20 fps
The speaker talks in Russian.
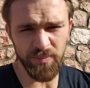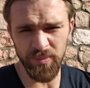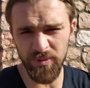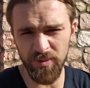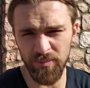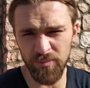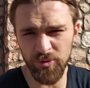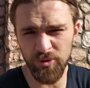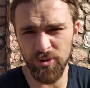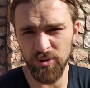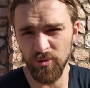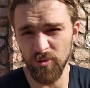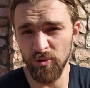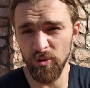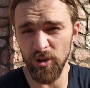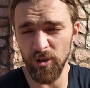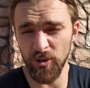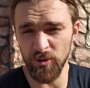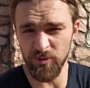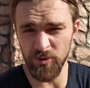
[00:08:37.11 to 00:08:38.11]
Потому что, ну,
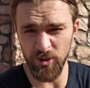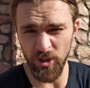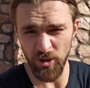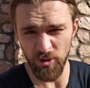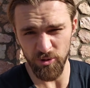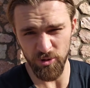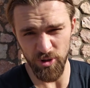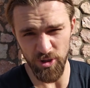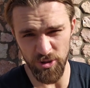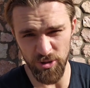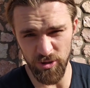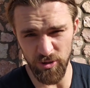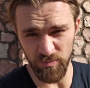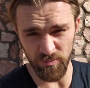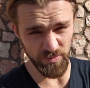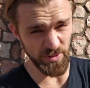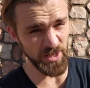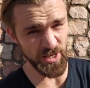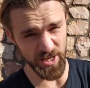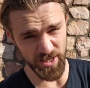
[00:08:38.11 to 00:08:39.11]
когда встаешь, кажется,
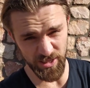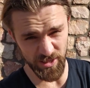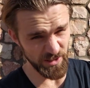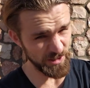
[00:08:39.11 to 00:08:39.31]
блядь,